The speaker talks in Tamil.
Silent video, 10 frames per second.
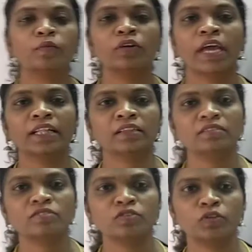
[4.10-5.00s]
வெல்கம் டு
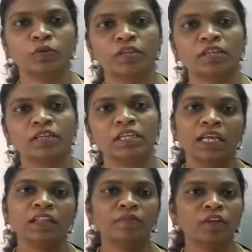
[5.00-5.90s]
கேத்ரின்ஸ் டியூட்டோரியல்
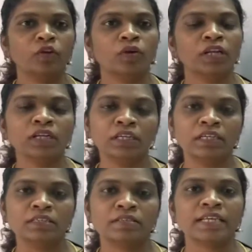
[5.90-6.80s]
இந்த வீடியோவில்
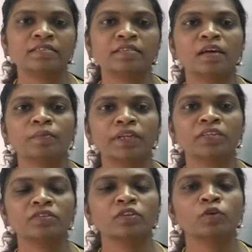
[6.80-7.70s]
செக்ஸ்
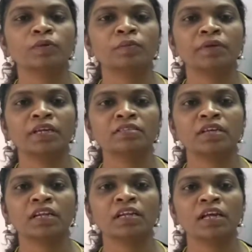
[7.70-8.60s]
டிட்டர்மினேஷன் ஹியூமன்
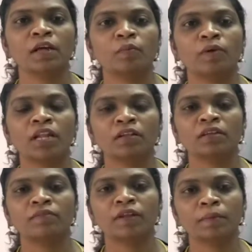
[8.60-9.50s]
பீயிங்ஸ் அண்ட் மேல்
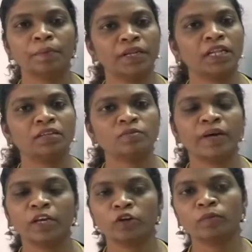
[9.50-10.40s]
டெவலப்மெண்ட் தட் இஸ்
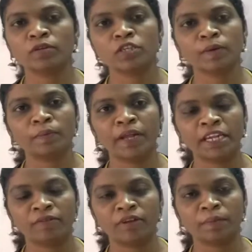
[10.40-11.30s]
வைக்ரோமோசம் அண்ட்
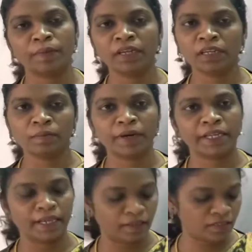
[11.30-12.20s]
மேல் டெவலப்மெண்ட்
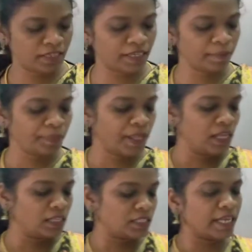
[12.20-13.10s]
படிக்கலாம் சரியா
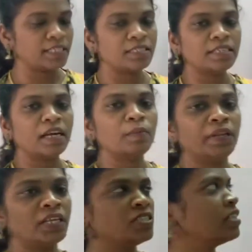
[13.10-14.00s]
செக்ஸ்
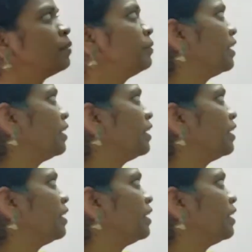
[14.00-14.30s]
டிட்டர்மினேஷன்